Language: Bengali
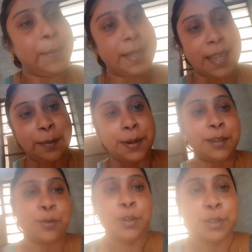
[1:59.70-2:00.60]
ব্যাস
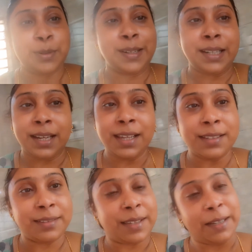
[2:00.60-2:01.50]
একবারে করে টোরে নিলে
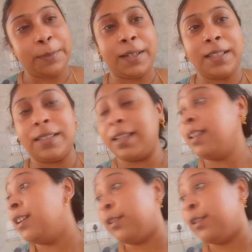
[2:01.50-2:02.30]
একবারে ইসে